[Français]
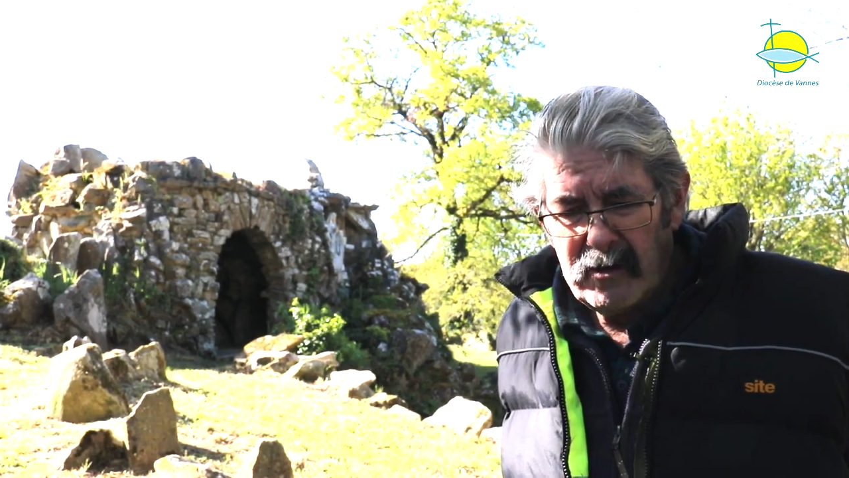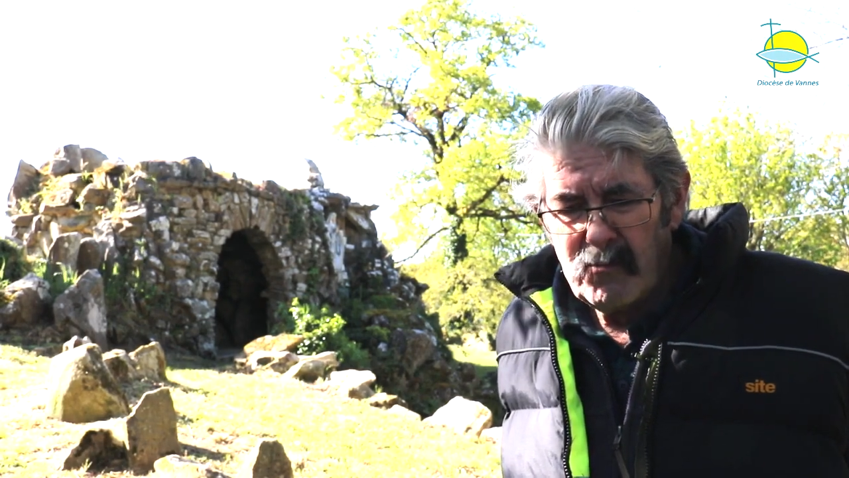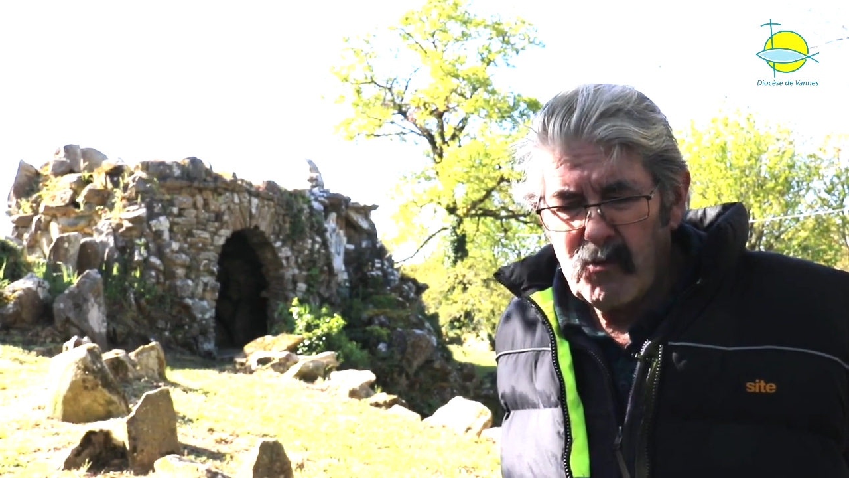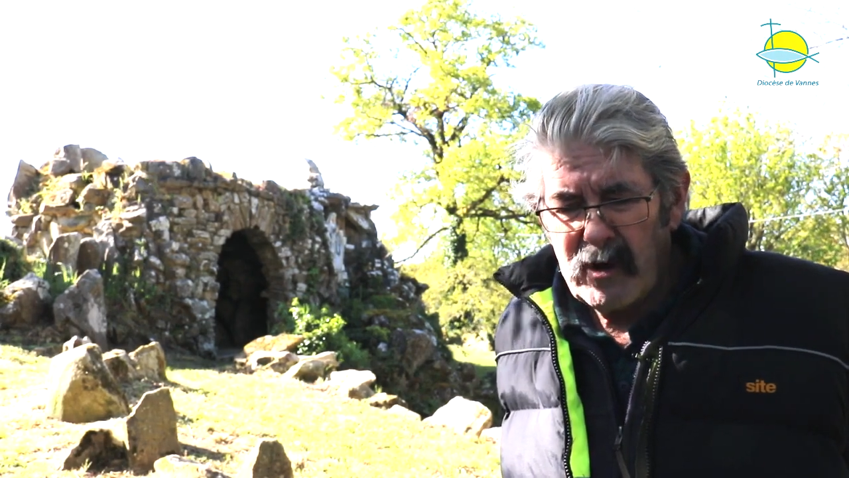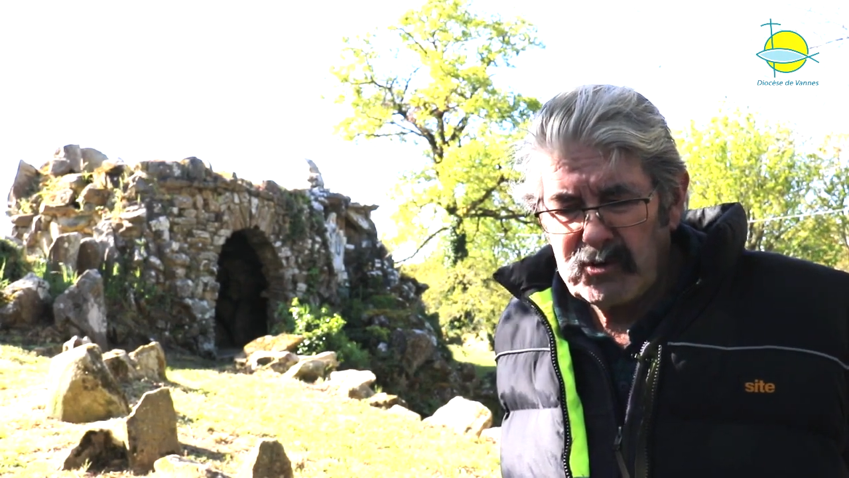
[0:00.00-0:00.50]

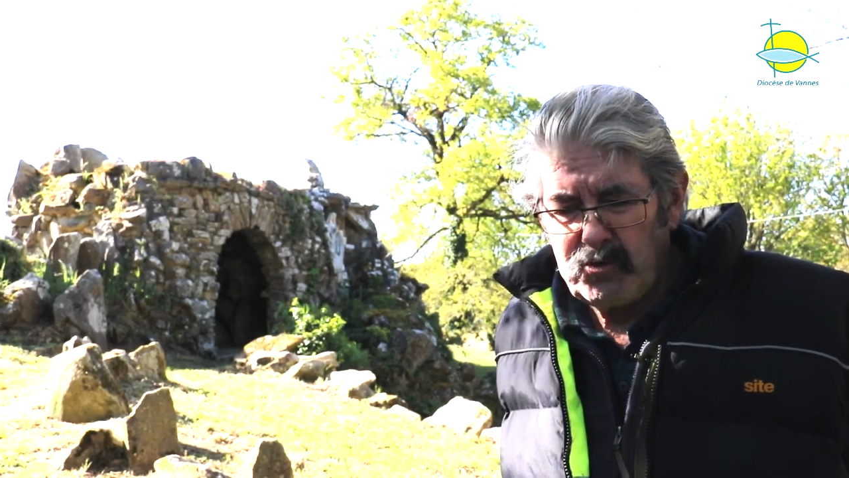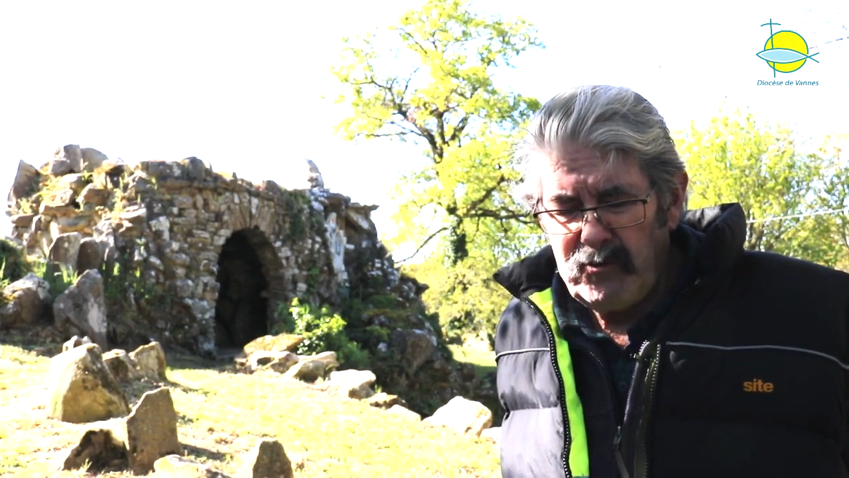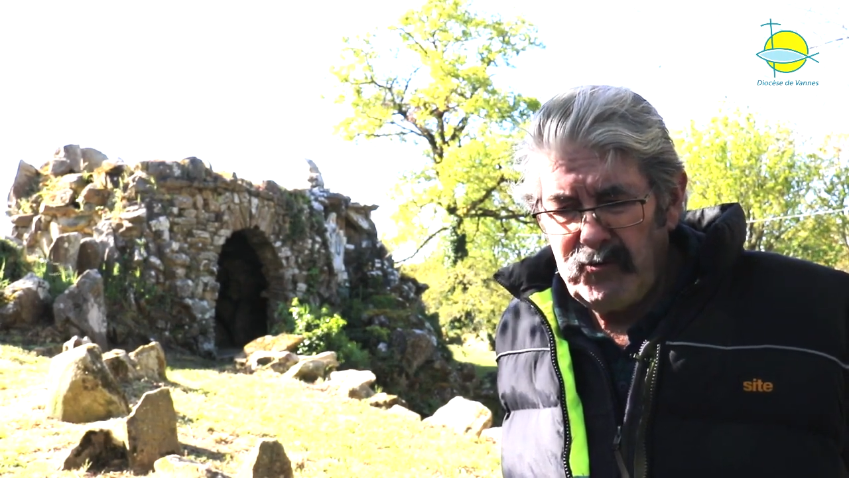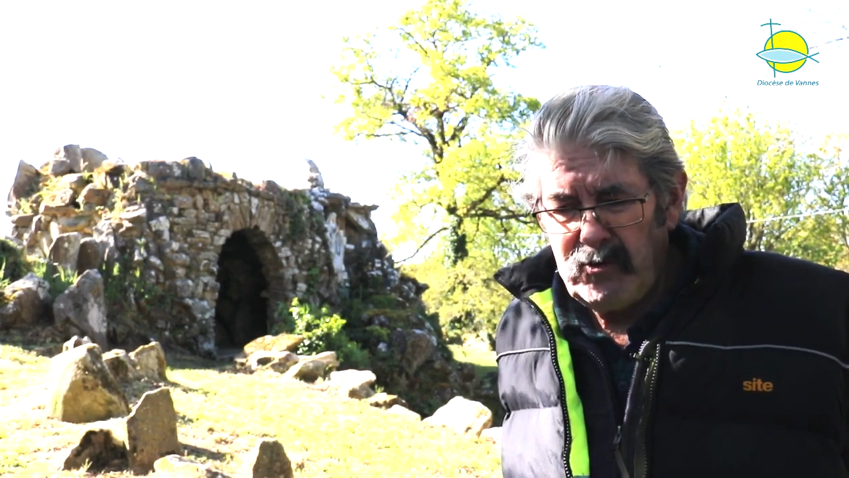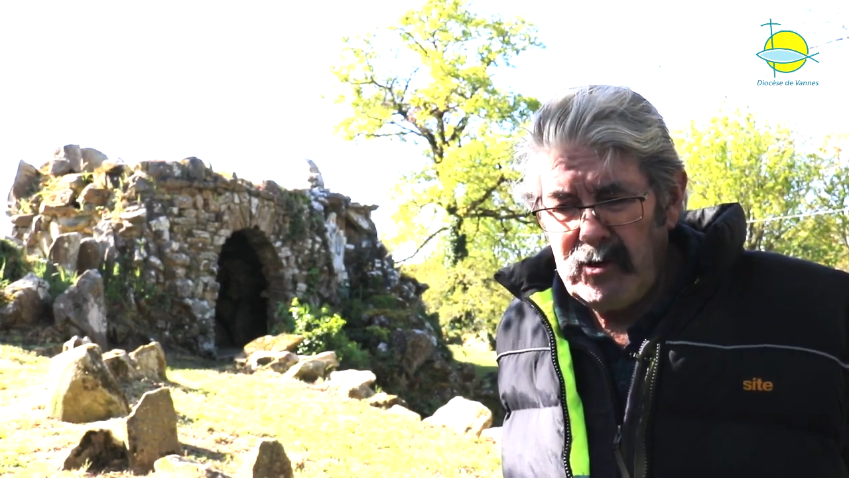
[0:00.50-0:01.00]
moins
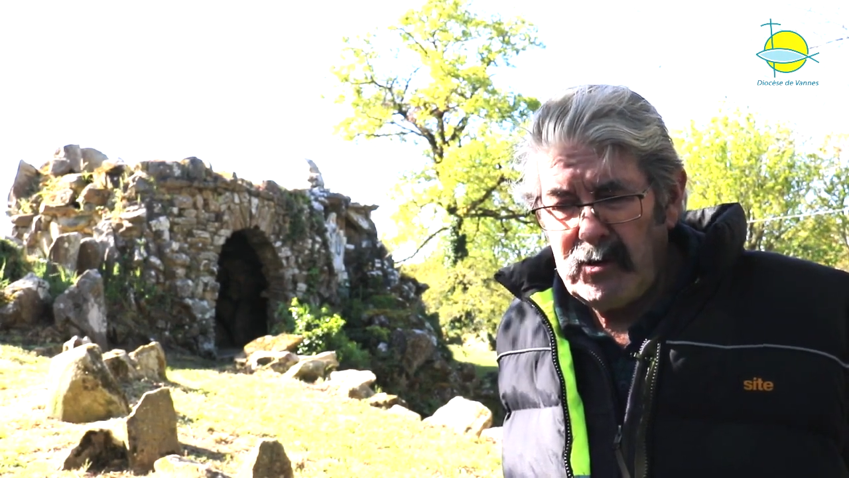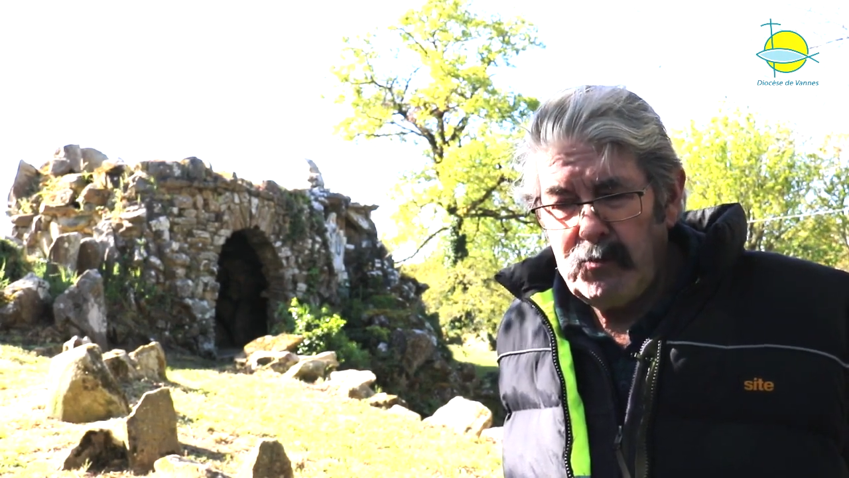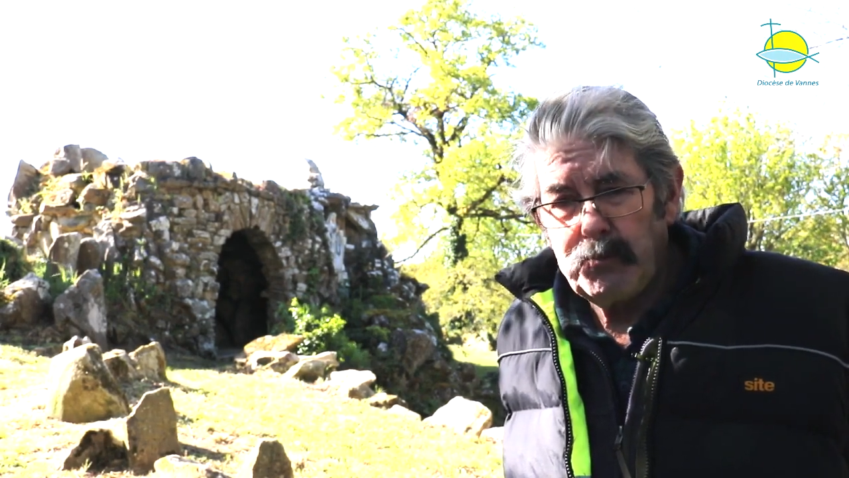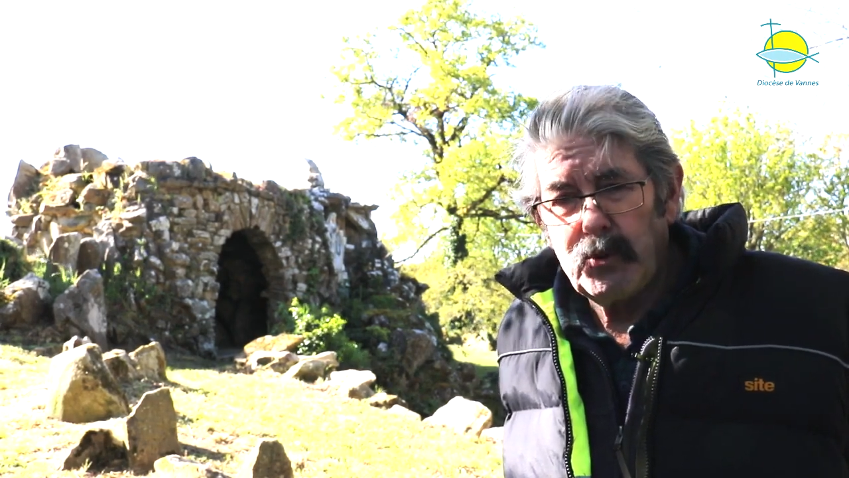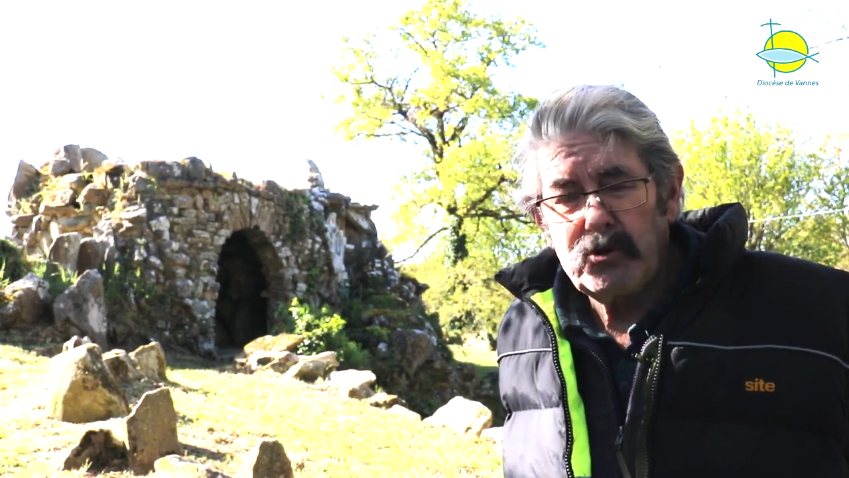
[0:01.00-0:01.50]

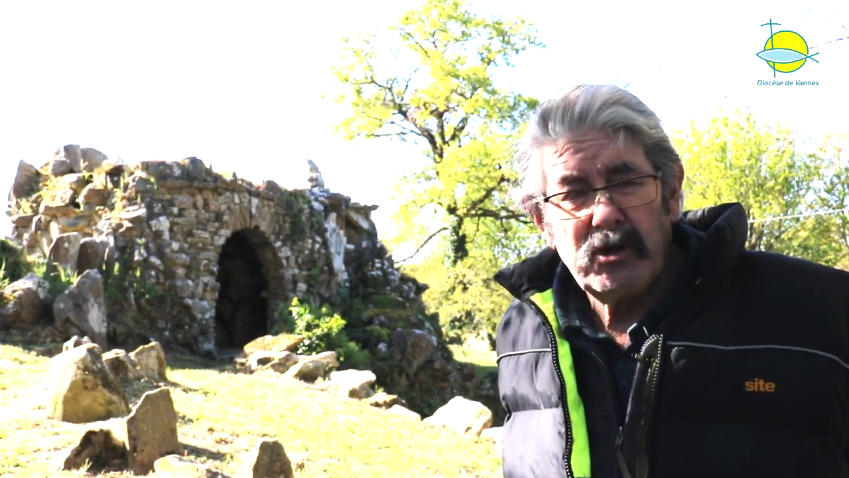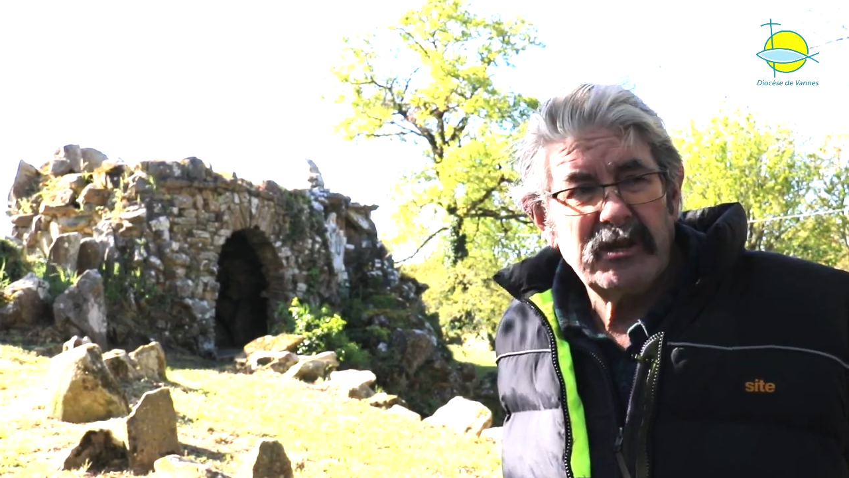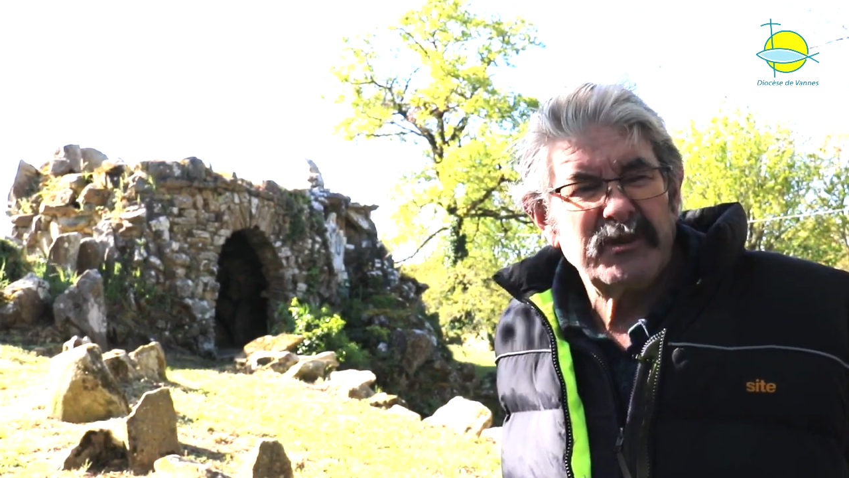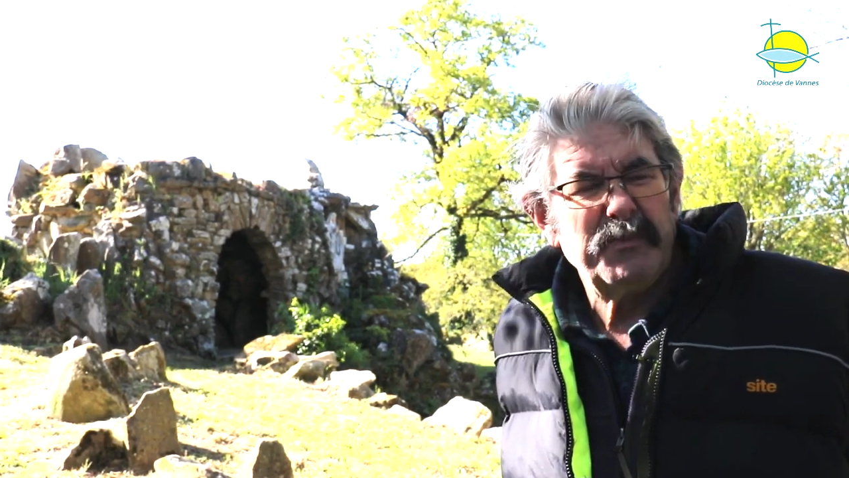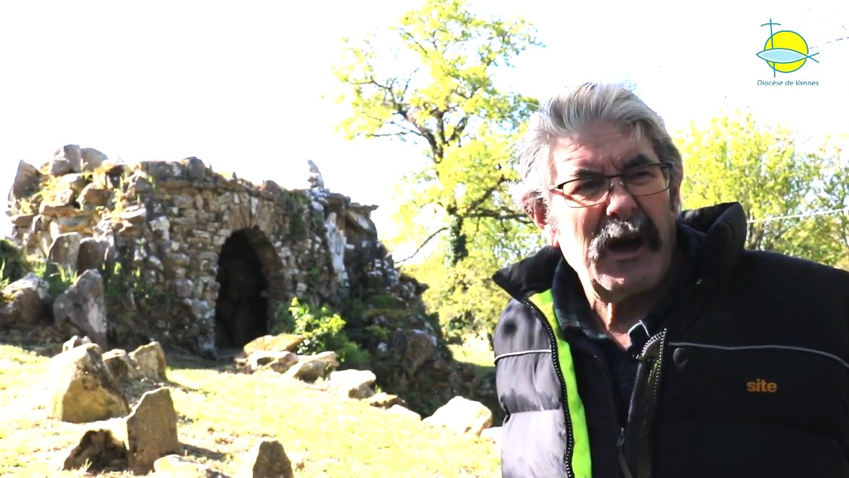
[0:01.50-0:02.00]
suivi. Ça
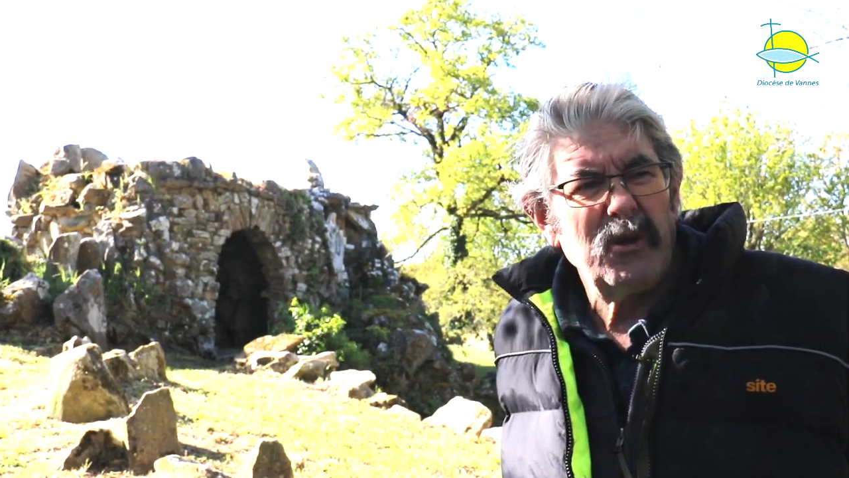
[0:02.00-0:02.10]
reste quand